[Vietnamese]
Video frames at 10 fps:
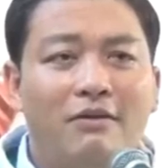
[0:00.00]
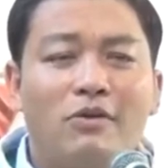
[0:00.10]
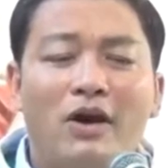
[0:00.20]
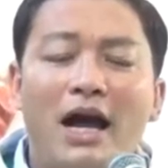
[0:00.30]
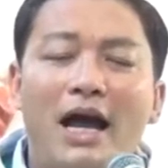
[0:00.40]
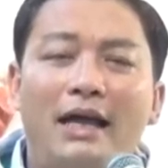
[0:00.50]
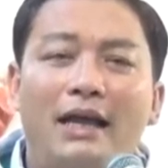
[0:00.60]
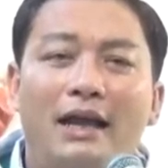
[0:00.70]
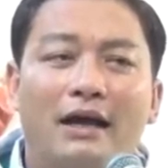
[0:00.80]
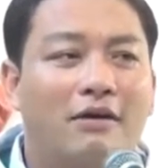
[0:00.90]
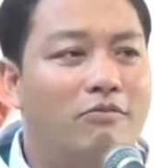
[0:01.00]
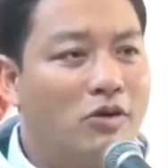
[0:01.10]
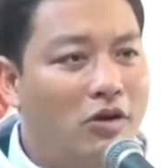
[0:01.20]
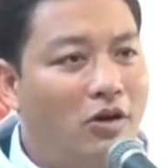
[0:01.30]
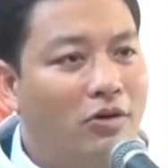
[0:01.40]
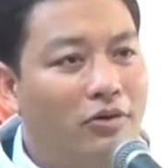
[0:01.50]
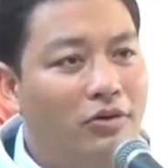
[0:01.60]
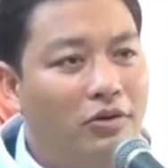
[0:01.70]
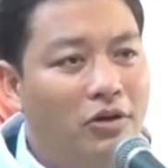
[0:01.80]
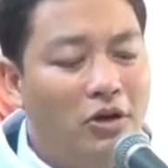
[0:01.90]
có ai là không có lỗi
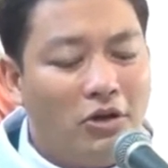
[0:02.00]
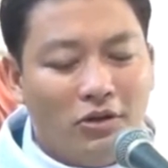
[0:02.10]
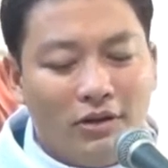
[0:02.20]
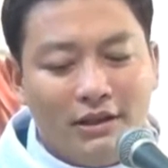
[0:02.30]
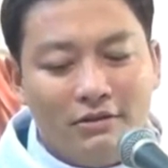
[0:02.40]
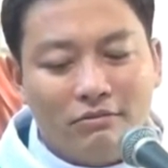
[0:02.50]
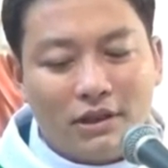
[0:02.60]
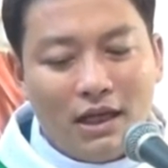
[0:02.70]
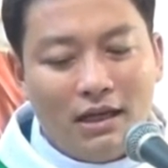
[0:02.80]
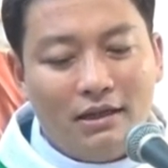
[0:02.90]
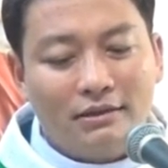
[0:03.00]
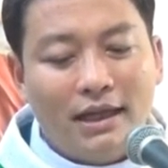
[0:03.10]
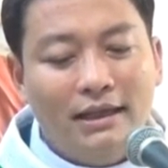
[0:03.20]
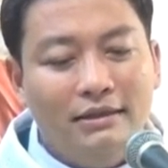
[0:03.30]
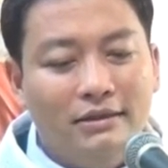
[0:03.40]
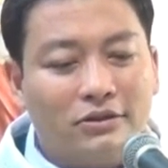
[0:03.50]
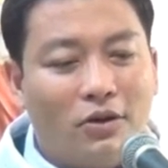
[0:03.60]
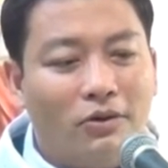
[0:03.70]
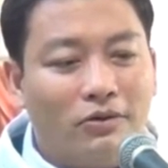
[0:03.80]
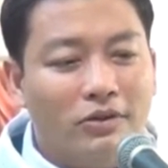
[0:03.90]
đôi khi chúng ta thấy được
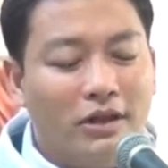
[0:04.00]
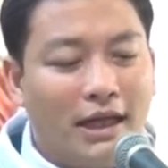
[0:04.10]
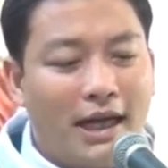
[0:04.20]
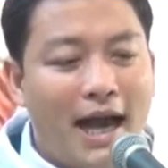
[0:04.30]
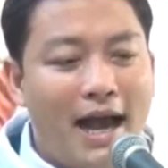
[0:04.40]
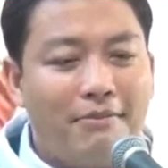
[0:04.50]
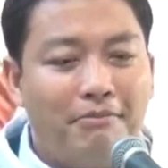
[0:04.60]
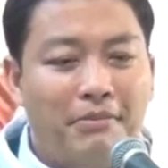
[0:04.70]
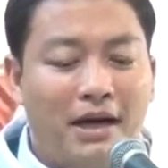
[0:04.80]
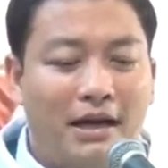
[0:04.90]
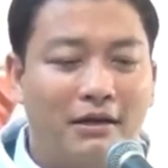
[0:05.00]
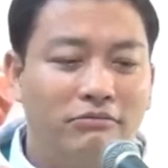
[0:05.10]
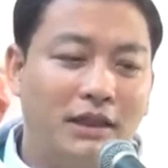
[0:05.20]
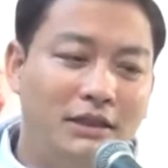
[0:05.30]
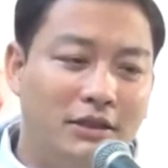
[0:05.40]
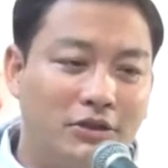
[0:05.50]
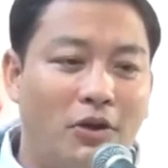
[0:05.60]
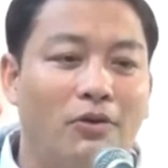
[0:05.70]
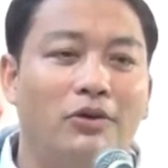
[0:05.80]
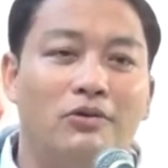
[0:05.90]
tội của người khác mà lại không thấy được
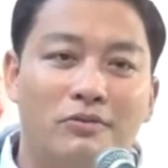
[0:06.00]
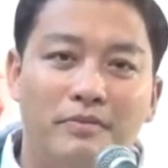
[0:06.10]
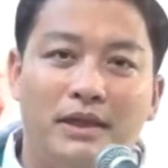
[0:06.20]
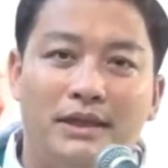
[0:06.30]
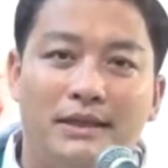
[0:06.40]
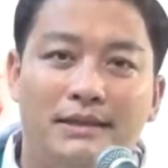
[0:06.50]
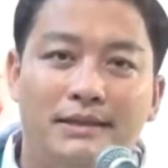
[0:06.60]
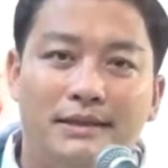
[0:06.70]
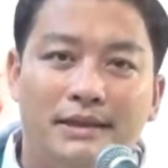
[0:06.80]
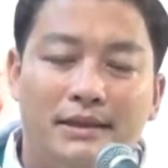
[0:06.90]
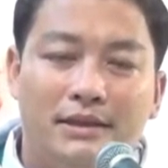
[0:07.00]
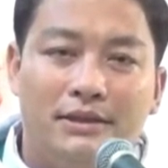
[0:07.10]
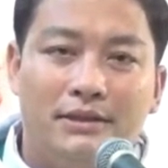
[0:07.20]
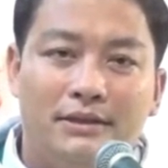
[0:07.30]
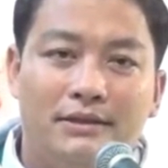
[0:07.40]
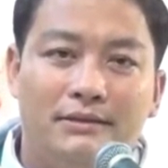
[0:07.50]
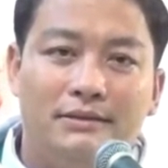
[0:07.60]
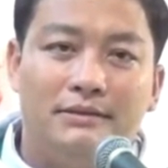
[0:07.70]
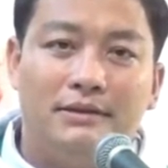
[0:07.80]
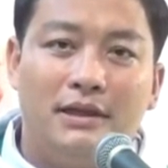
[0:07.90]
tội của mình
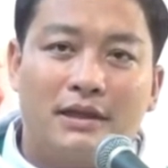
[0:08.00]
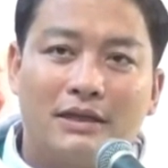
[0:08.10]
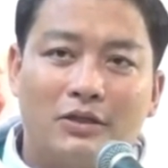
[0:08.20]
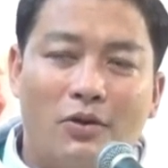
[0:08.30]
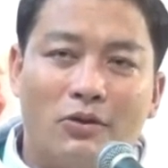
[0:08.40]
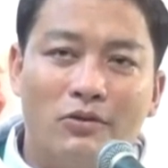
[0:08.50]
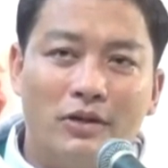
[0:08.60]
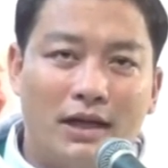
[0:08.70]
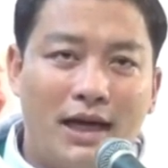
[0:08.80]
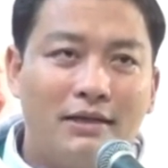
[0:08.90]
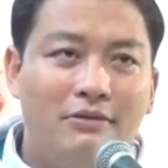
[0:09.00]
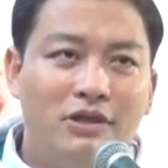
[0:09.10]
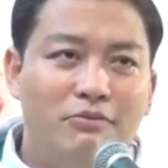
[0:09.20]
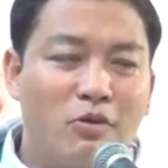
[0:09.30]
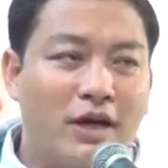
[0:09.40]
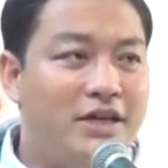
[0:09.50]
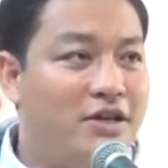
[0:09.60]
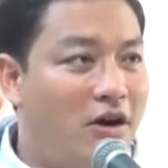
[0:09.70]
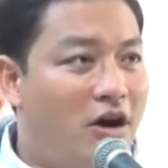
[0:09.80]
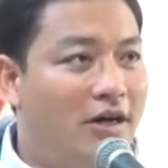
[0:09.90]
như cái tội của người khác giống như một cái
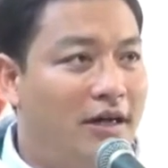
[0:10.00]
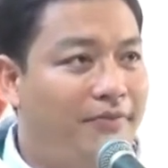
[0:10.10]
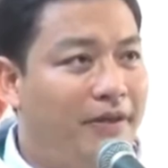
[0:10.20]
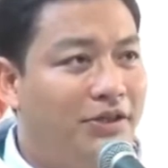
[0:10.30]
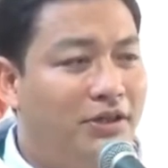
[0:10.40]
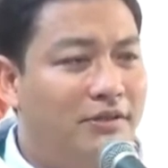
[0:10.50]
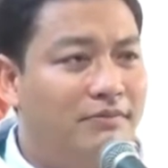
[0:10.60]
giỏ để phía trước